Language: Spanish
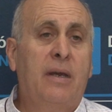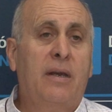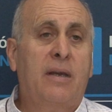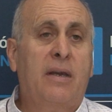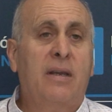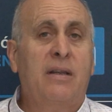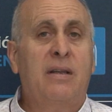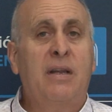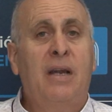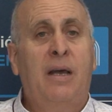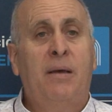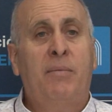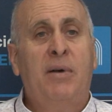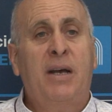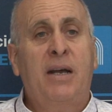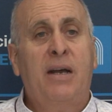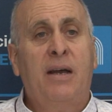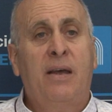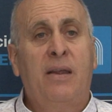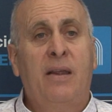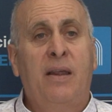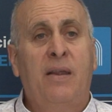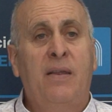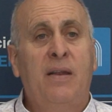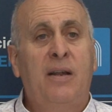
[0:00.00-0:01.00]
que es la
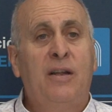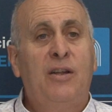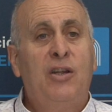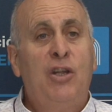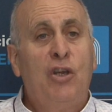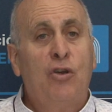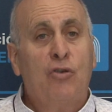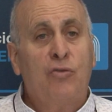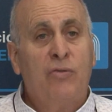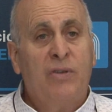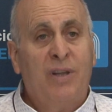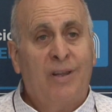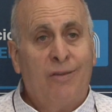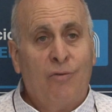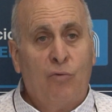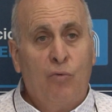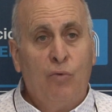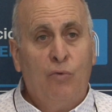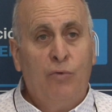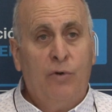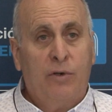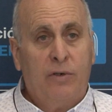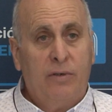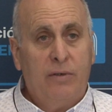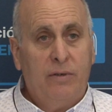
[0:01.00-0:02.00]
bajada del dios
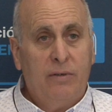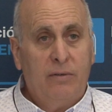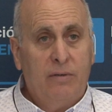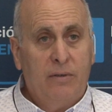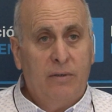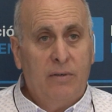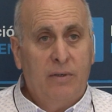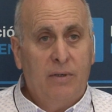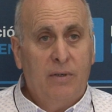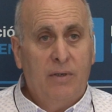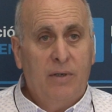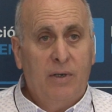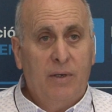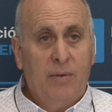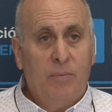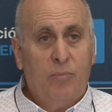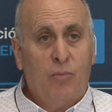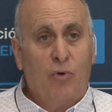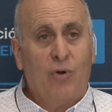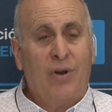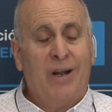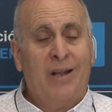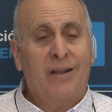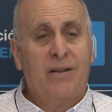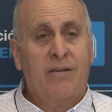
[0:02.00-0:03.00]
Neptuno,
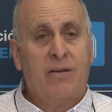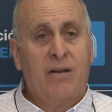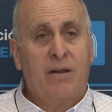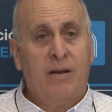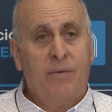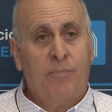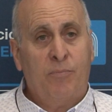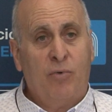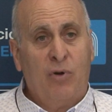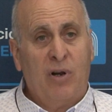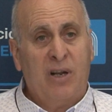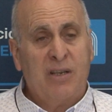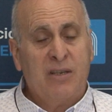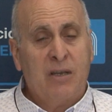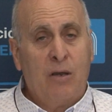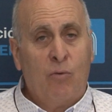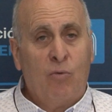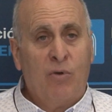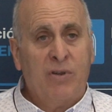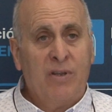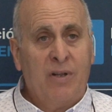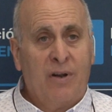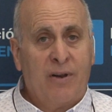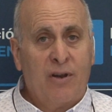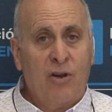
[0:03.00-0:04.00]
por las, por las
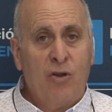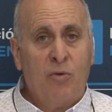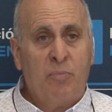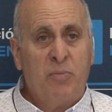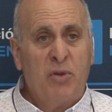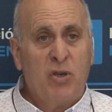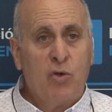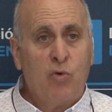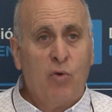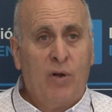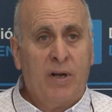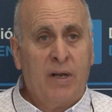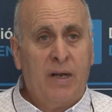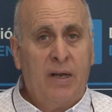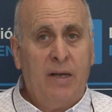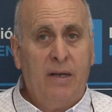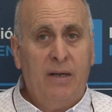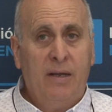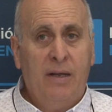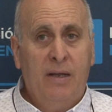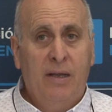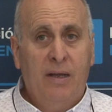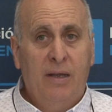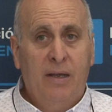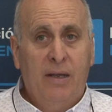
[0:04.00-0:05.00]
aguas del río Pisuerga,
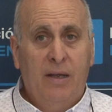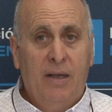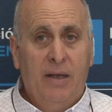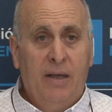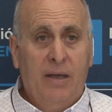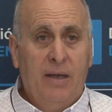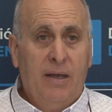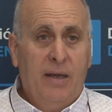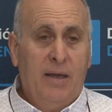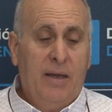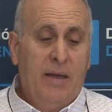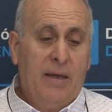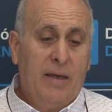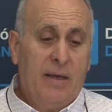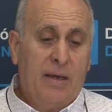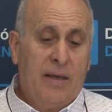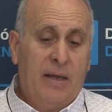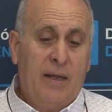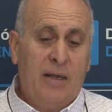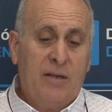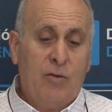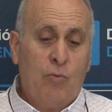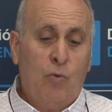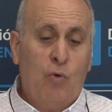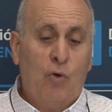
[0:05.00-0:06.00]

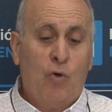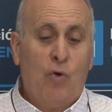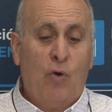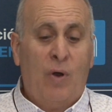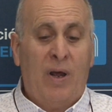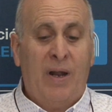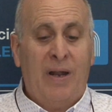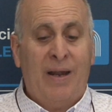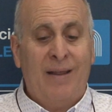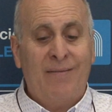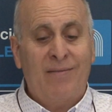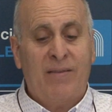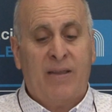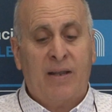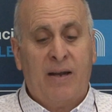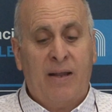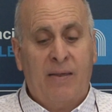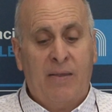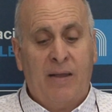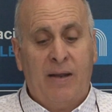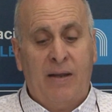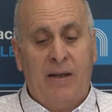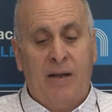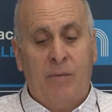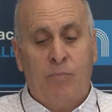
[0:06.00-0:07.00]
que luego a la
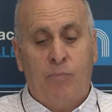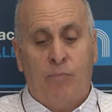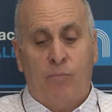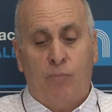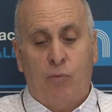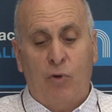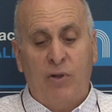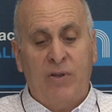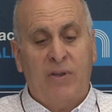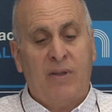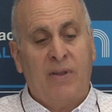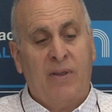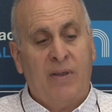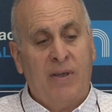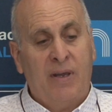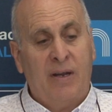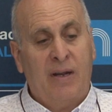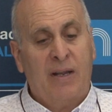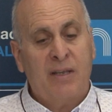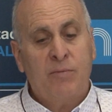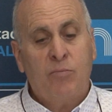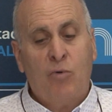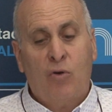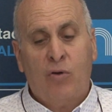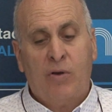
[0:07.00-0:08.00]
entrada en el puente de
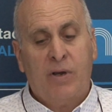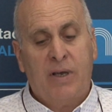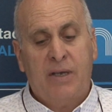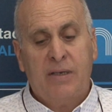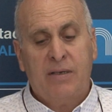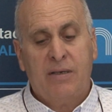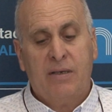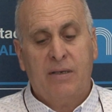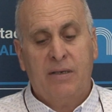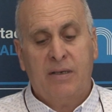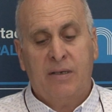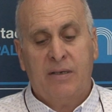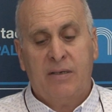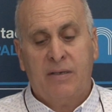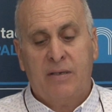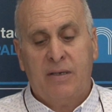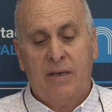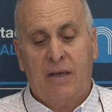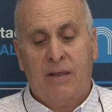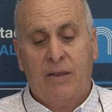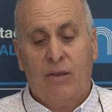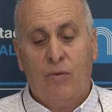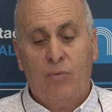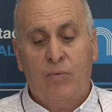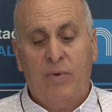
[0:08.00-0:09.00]
las monjas eh, se
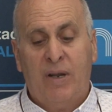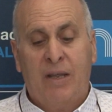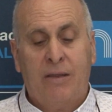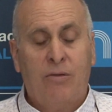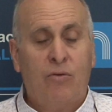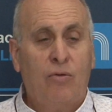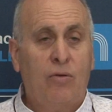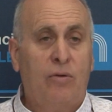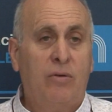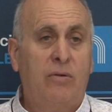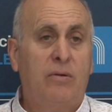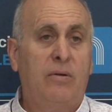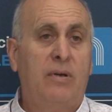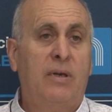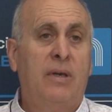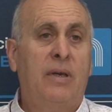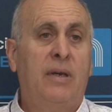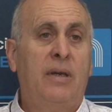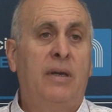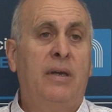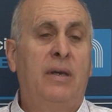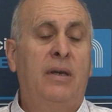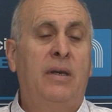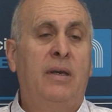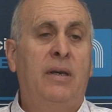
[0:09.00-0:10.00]
hace un acto
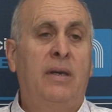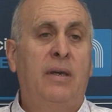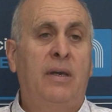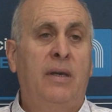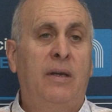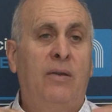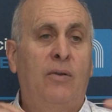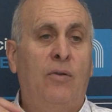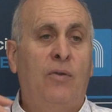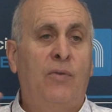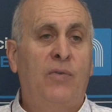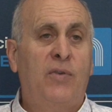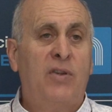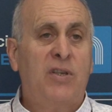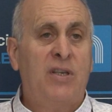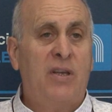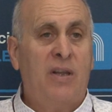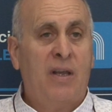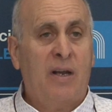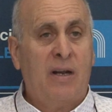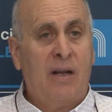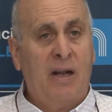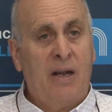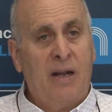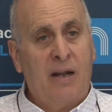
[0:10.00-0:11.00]
eh, donde se
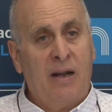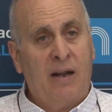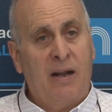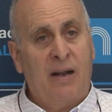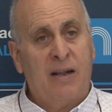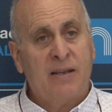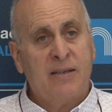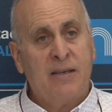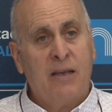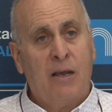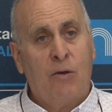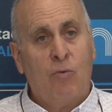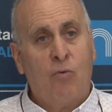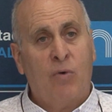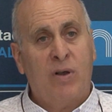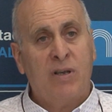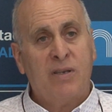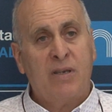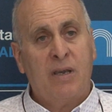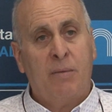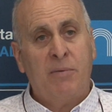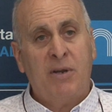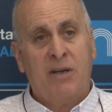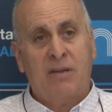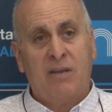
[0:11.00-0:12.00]
declaran las
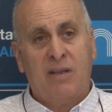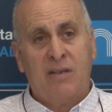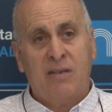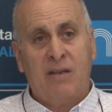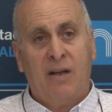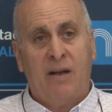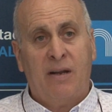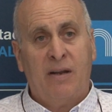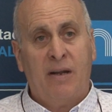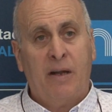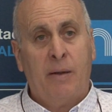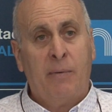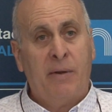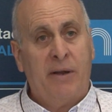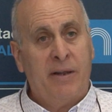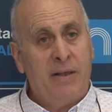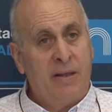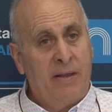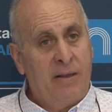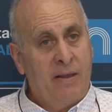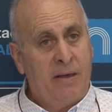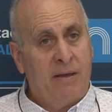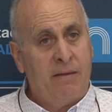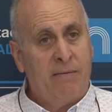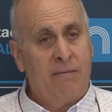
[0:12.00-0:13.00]
aguas abiertas a la
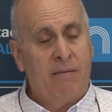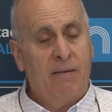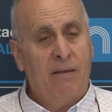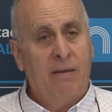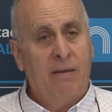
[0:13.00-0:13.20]
navegabilidad